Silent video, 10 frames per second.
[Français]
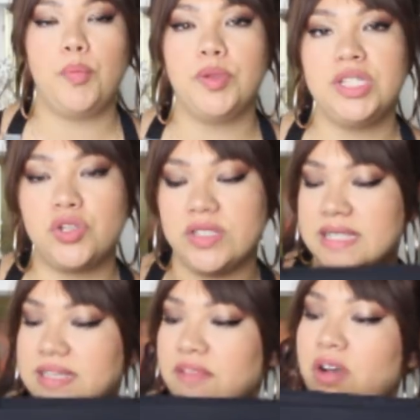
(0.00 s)
Petite chose
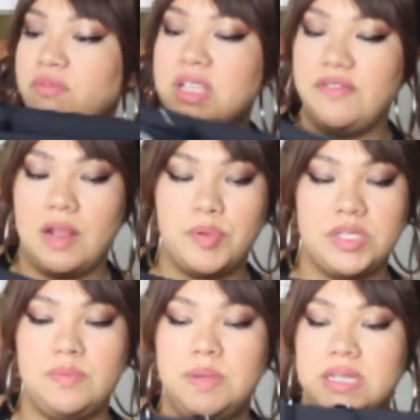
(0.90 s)
à savoir, vous avez la
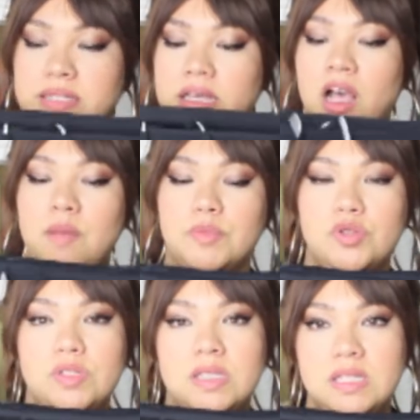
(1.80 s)
possibilité, hop,
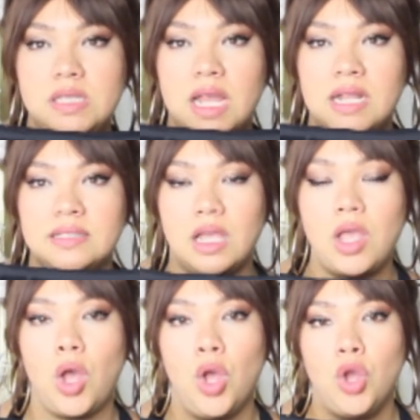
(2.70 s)
juste ici à
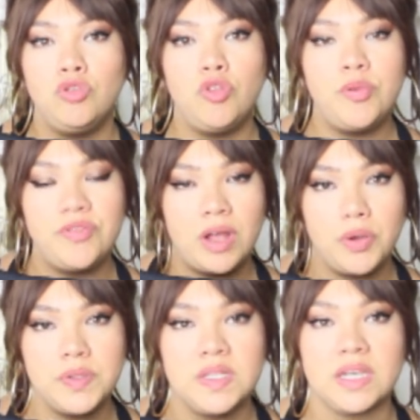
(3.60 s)
l'intérieur, de pouvoir le
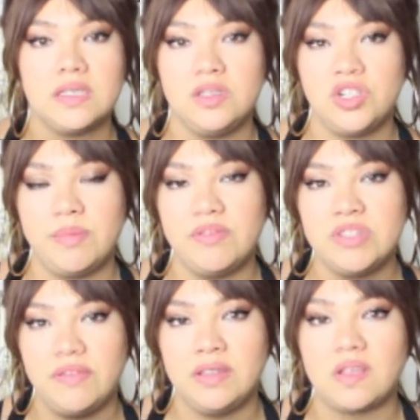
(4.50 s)
resserrer si jamais
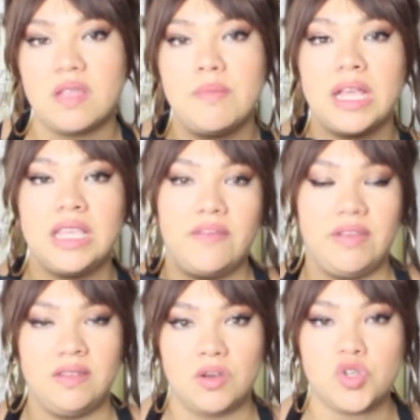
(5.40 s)
vous avez une taille marquée
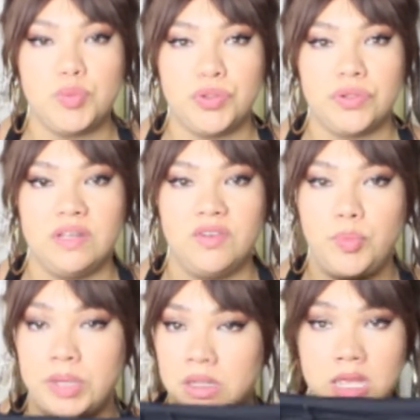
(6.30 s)
avec des hanches plutôt
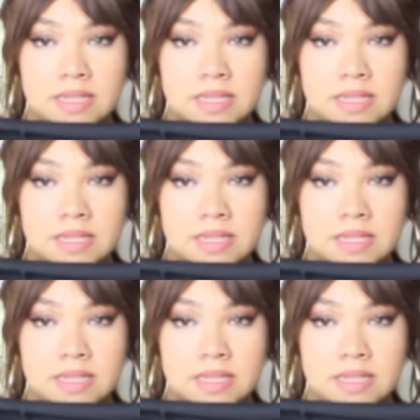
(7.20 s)
développées.